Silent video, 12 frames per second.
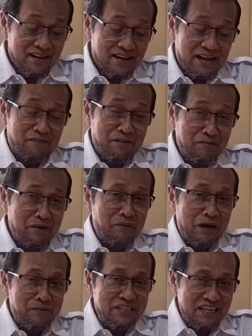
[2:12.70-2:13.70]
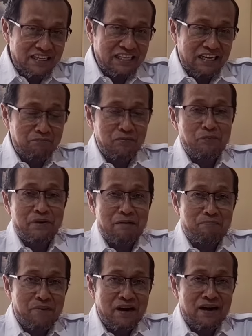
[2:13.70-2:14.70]
Kami memang mencatat
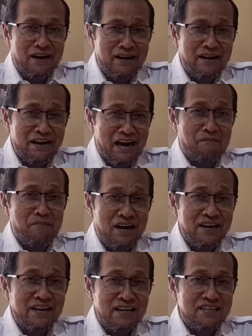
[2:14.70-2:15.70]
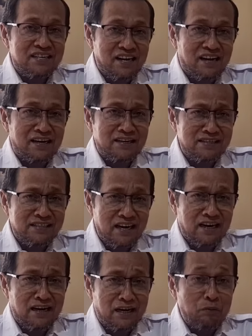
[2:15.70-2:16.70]
beberapa nama yang sekarang
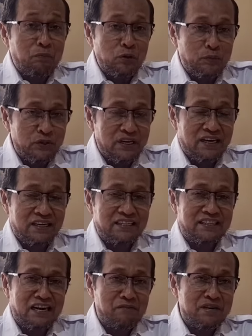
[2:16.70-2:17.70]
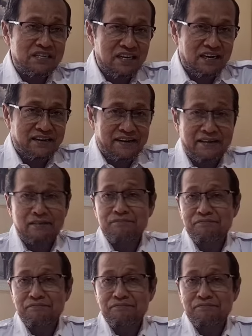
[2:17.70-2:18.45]
sangat populer di tengah masyarakat.